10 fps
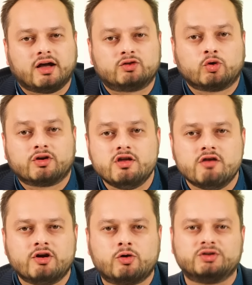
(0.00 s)
которые
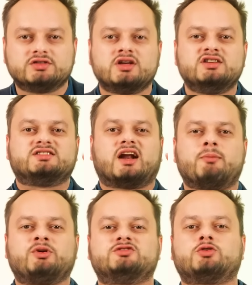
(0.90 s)
не выходят за
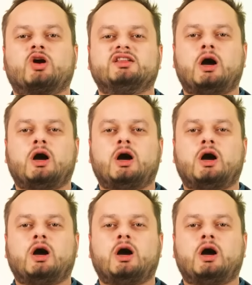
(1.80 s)
рамки срока